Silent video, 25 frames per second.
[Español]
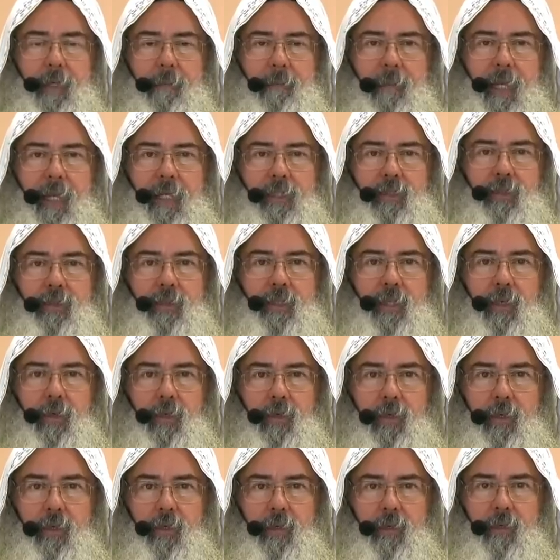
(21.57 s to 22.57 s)
Palacio
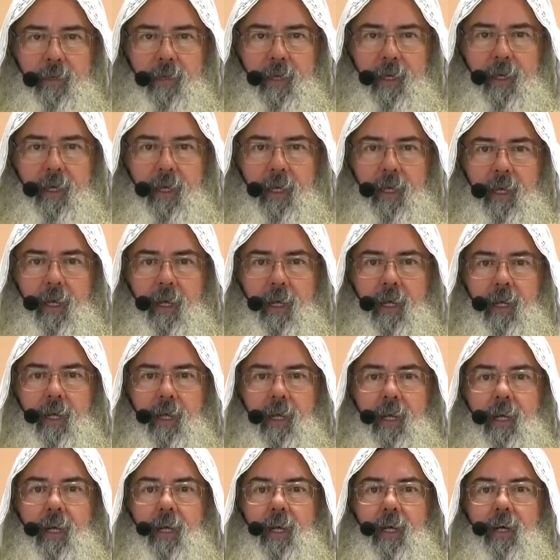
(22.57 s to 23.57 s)
Celorio.
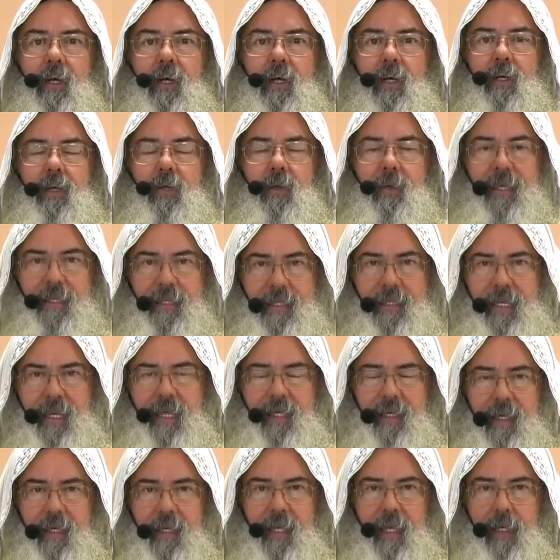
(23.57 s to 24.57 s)
Roe de la
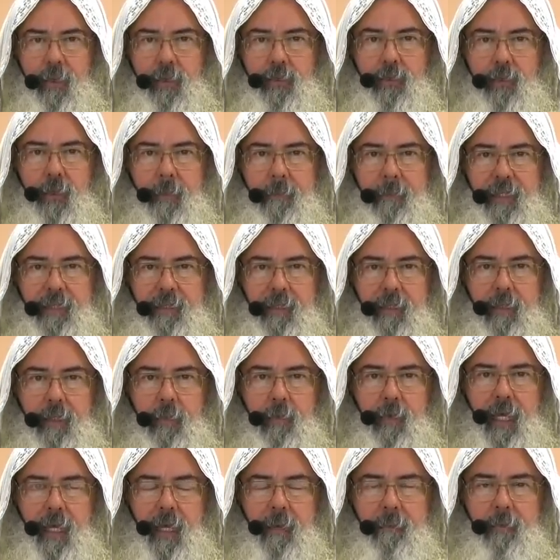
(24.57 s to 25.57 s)
Queilago, soy paz en
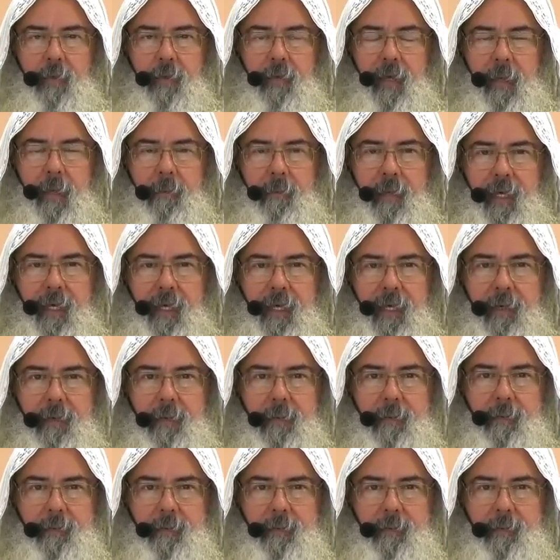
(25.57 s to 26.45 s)
Tehuacán, Puebla, México.